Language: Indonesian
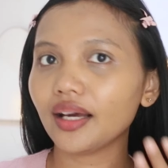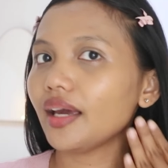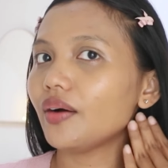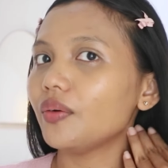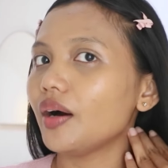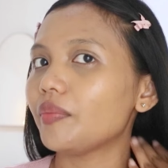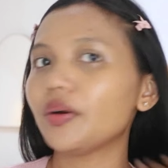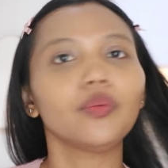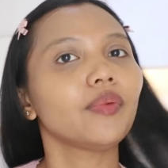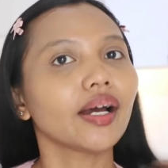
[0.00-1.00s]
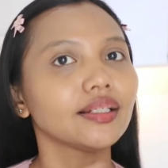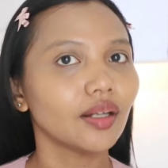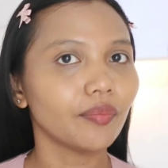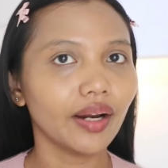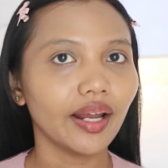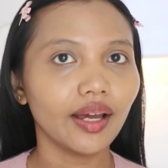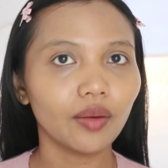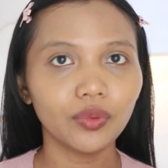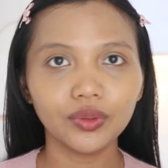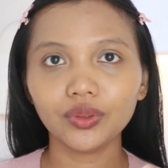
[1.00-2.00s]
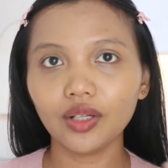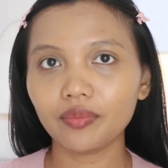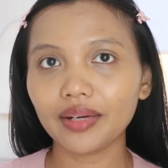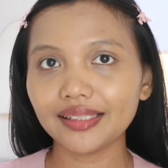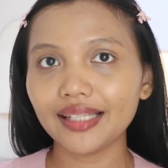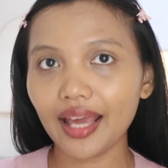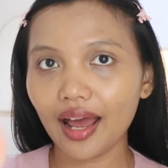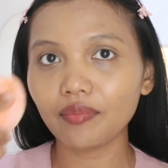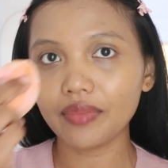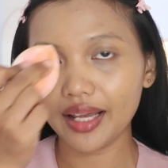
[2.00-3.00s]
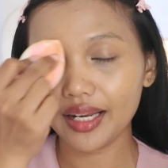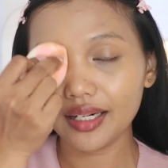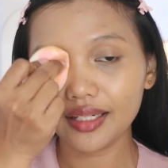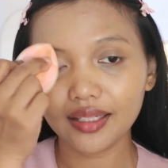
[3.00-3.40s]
kayak aku nggak perlu pakai sampai leher pun juga masih aman